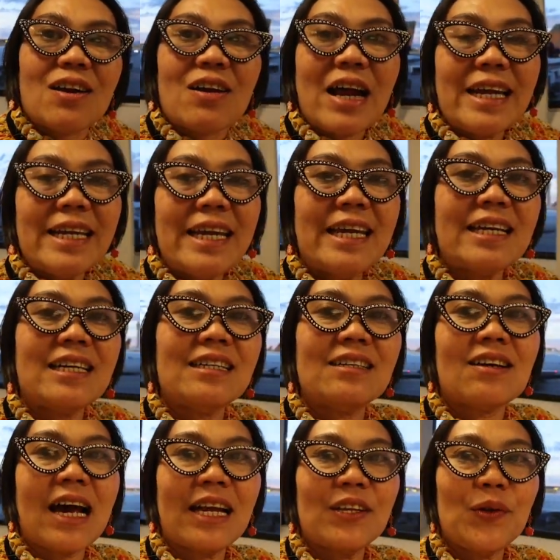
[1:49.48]
รัฐนี้คือ
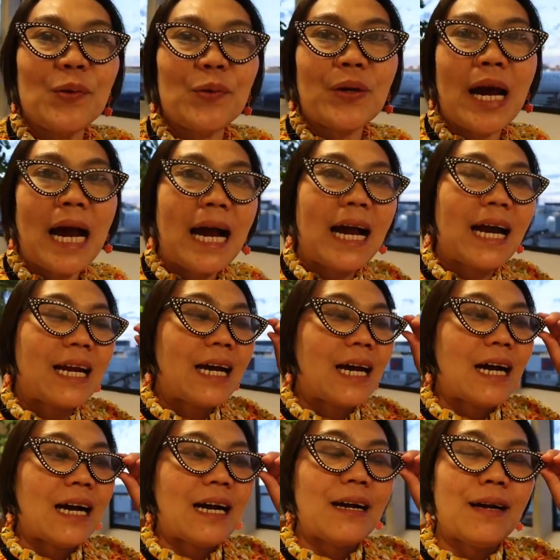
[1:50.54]
รัฐยูทานะ
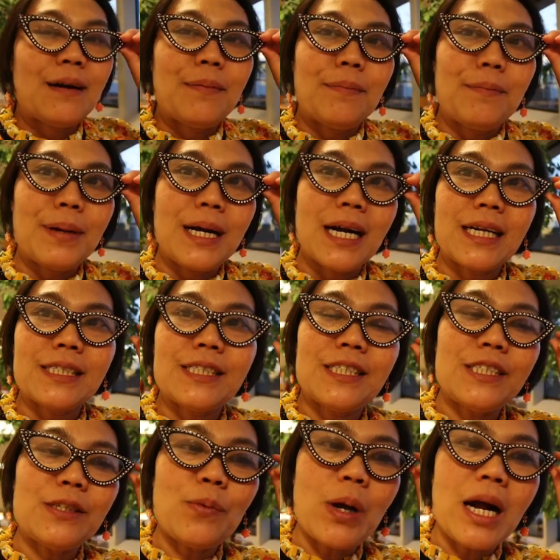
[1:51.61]
คะ เมือง
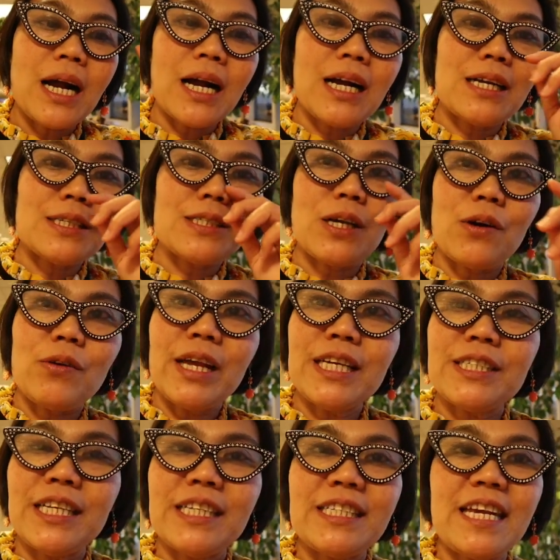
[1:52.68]
ชื่อว่าเซาเล็
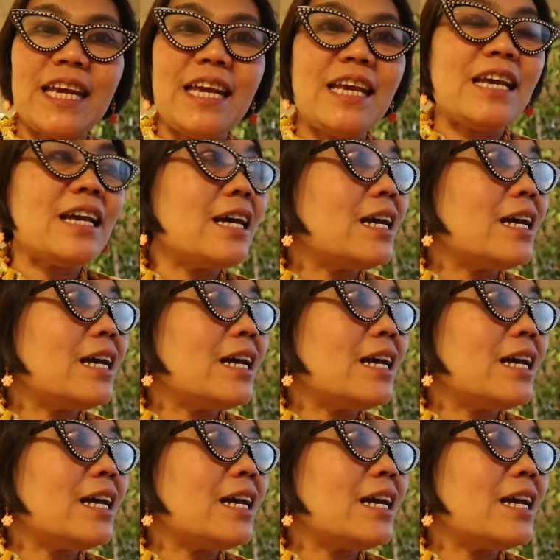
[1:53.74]
กซิตี้